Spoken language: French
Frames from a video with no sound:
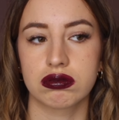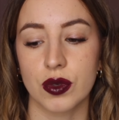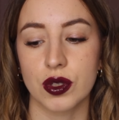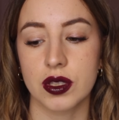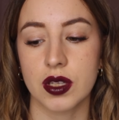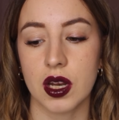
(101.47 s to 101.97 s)

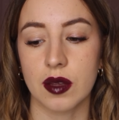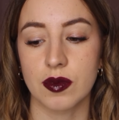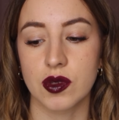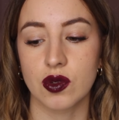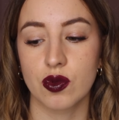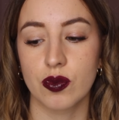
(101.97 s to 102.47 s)
moi j'étais allée
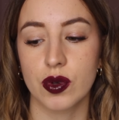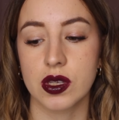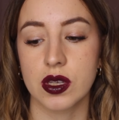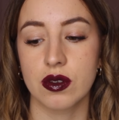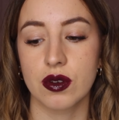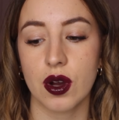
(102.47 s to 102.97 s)
un petit coup
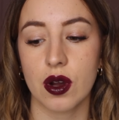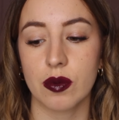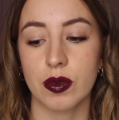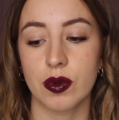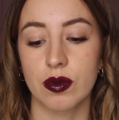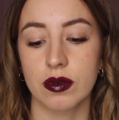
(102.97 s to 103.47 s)

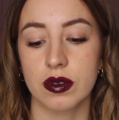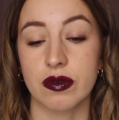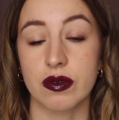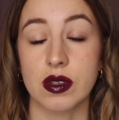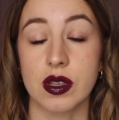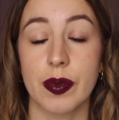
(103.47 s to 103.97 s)
dehors mais bon il
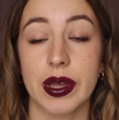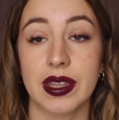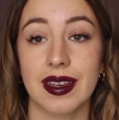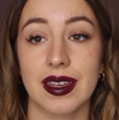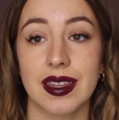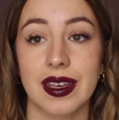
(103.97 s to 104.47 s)
faisait pas
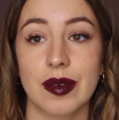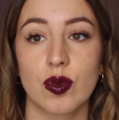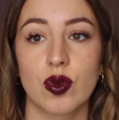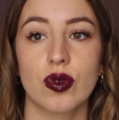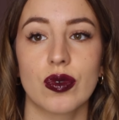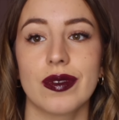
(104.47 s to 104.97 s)
très très
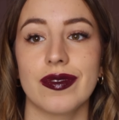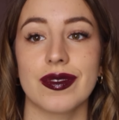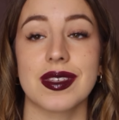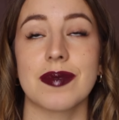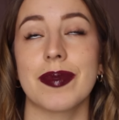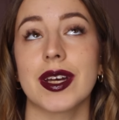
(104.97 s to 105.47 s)
beau, il
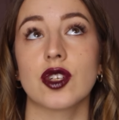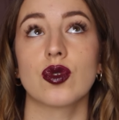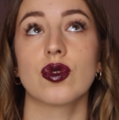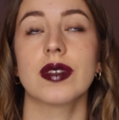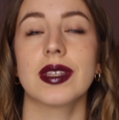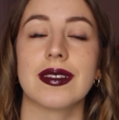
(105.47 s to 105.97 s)
faisait pas
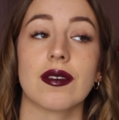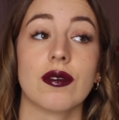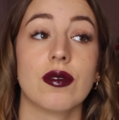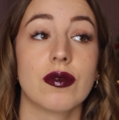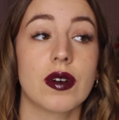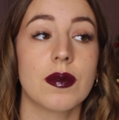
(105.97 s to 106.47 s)
chaud, on était en
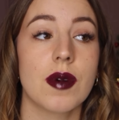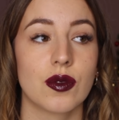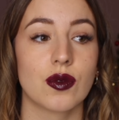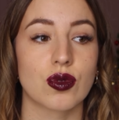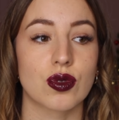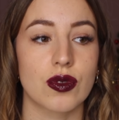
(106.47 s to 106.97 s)
novembre
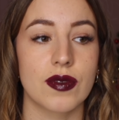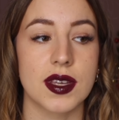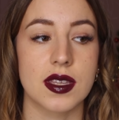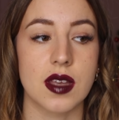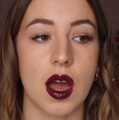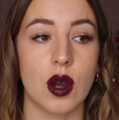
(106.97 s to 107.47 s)
donc je
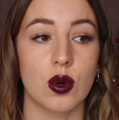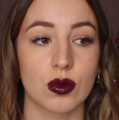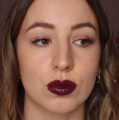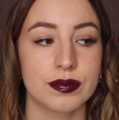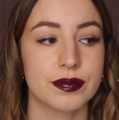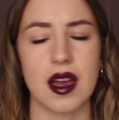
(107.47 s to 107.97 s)
trouvais ça
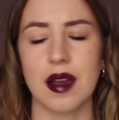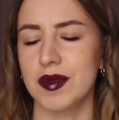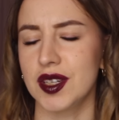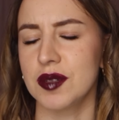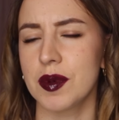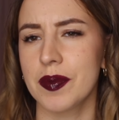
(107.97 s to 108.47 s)
long
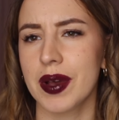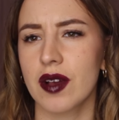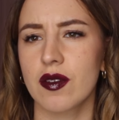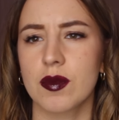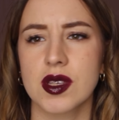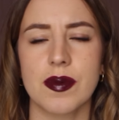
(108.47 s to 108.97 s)
mais j'ai même pas
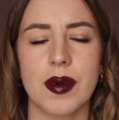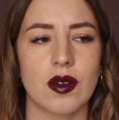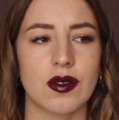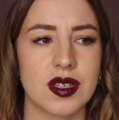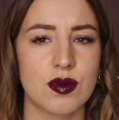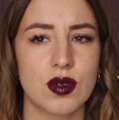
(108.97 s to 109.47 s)
commencé
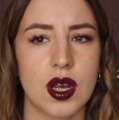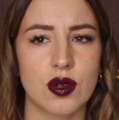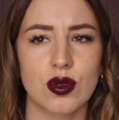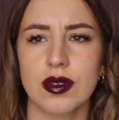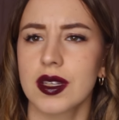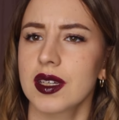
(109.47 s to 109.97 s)
par le début de la
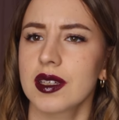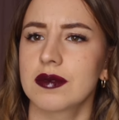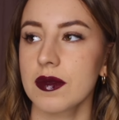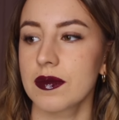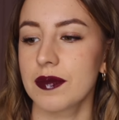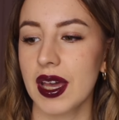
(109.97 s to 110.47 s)
journée.
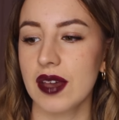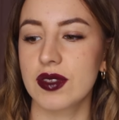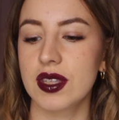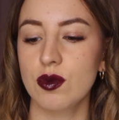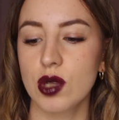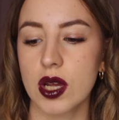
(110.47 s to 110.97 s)

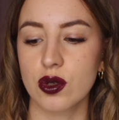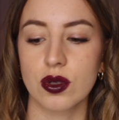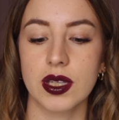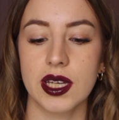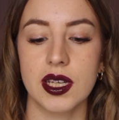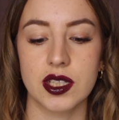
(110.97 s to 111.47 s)
Bref, début de la
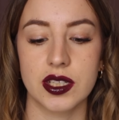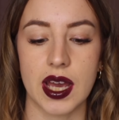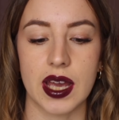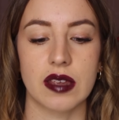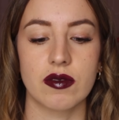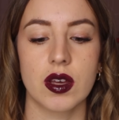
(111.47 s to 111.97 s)
journée,
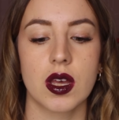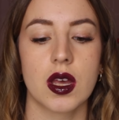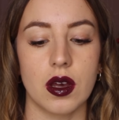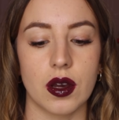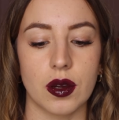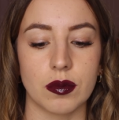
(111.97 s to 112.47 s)
j'arrive,
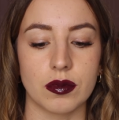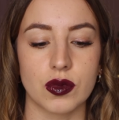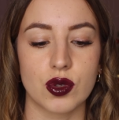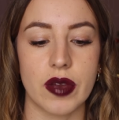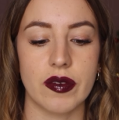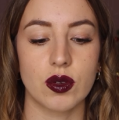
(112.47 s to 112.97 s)

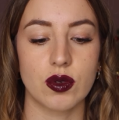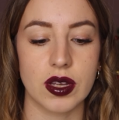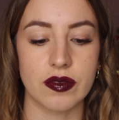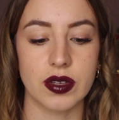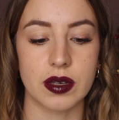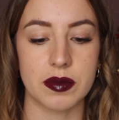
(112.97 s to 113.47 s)
euh, je suis avec une
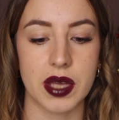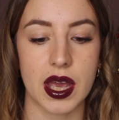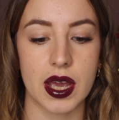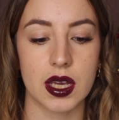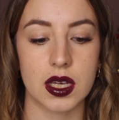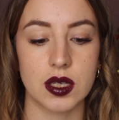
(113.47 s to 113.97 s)

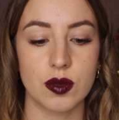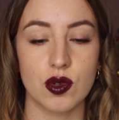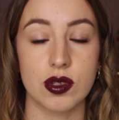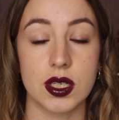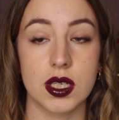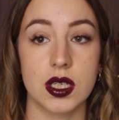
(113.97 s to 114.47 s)
infirmière qui
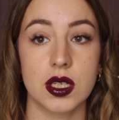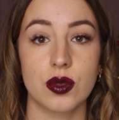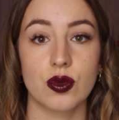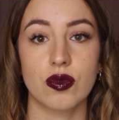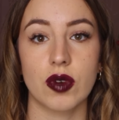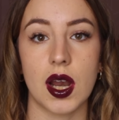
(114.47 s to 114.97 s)
me dit
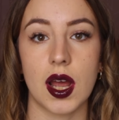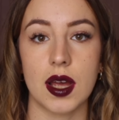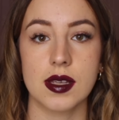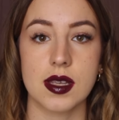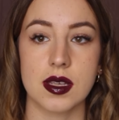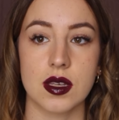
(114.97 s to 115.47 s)
donc
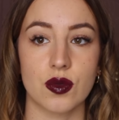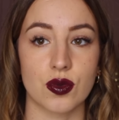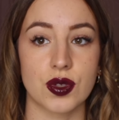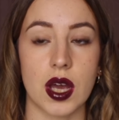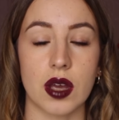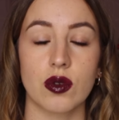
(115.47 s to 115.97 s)
voilà, ça c'est
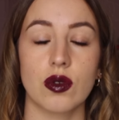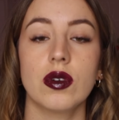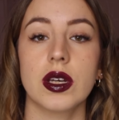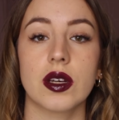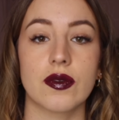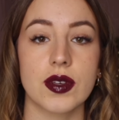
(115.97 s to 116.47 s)
ton
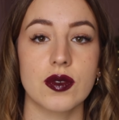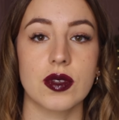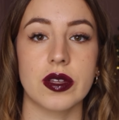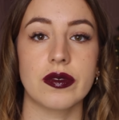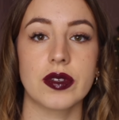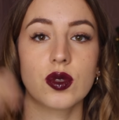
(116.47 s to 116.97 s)
chariot et en fait
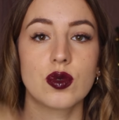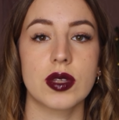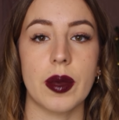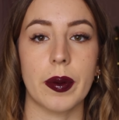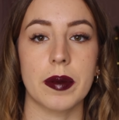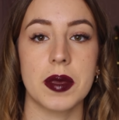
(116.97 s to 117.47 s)
on a une fiche tout
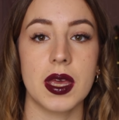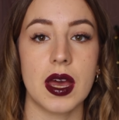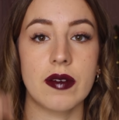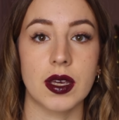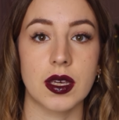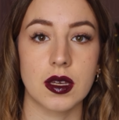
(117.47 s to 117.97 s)
imprimée
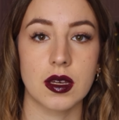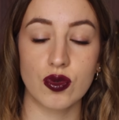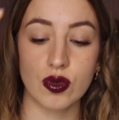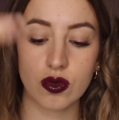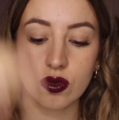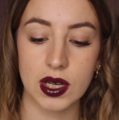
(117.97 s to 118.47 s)
avec
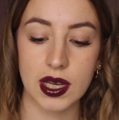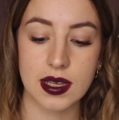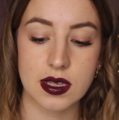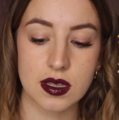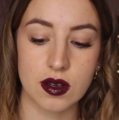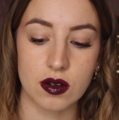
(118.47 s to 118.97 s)
tous les
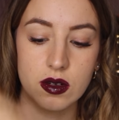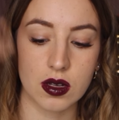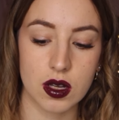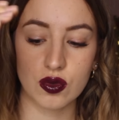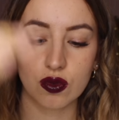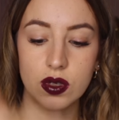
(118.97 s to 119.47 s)
résidents,
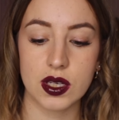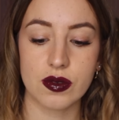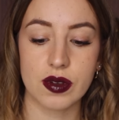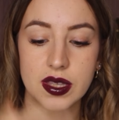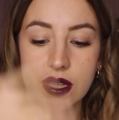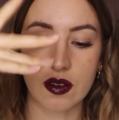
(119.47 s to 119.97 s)
tous les
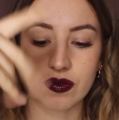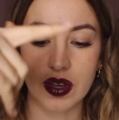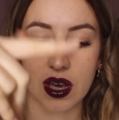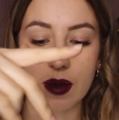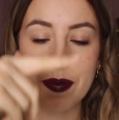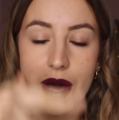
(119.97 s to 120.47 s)
soins que t'as à
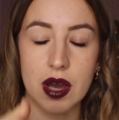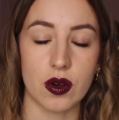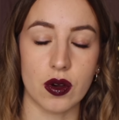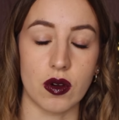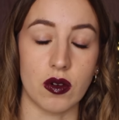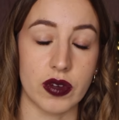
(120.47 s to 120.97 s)
faire par
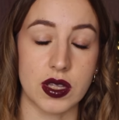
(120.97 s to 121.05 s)
heure en